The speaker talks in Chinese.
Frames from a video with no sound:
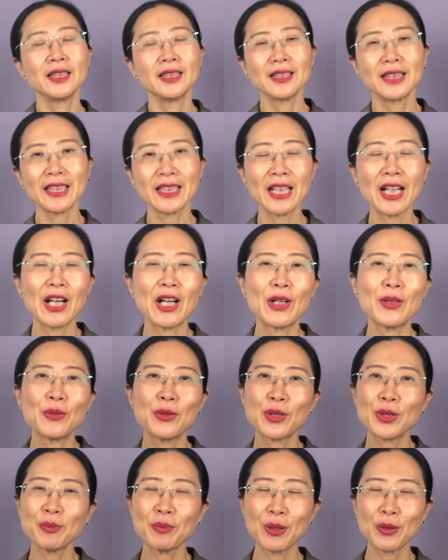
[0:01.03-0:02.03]
大家好，我
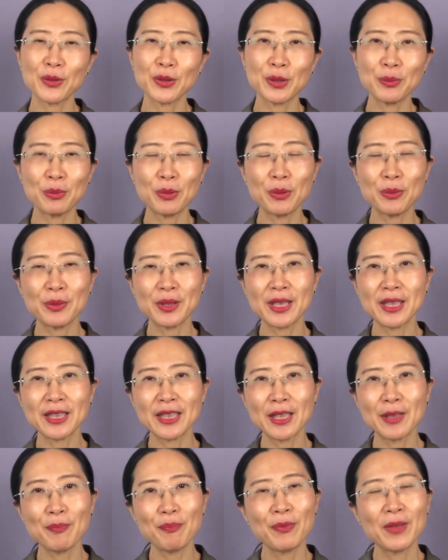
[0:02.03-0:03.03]
是美国的波比医
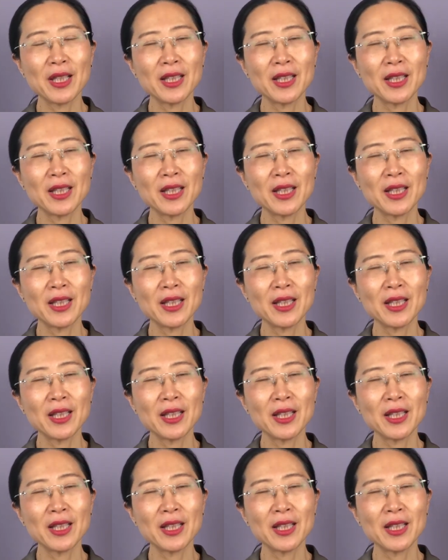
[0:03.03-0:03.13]
生。